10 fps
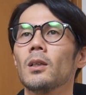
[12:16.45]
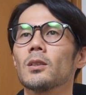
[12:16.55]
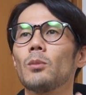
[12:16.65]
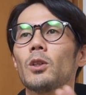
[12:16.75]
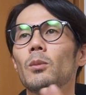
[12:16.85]

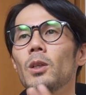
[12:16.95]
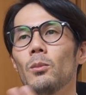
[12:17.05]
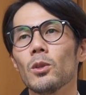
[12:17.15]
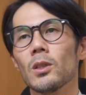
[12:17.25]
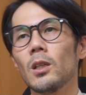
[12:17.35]
サブカメラ
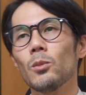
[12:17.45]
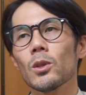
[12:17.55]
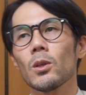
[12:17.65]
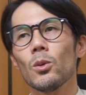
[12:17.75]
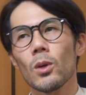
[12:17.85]
も何持っ
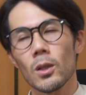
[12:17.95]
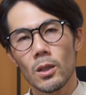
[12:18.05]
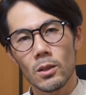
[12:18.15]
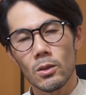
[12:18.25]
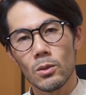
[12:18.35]
てこうか
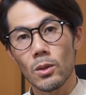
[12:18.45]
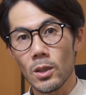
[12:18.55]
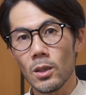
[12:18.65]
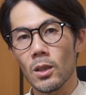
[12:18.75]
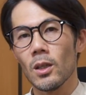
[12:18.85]
なっていう時
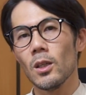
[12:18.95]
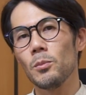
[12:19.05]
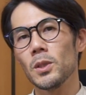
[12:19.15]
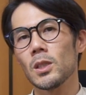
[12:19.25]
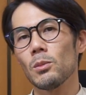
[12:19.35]
に
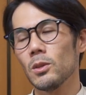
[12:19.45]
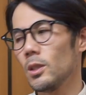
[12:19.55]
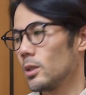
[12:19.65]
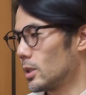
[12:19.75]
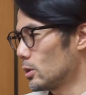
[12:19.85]
EP7
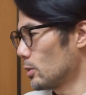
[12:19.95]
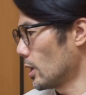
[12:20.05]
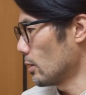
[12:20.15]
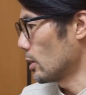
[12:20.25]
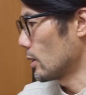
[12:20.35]
に
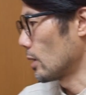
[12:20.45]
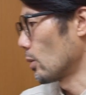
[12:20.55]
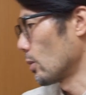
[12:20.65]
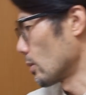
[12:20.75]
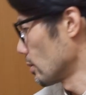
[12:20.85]

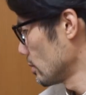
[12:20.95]
20mmF1.4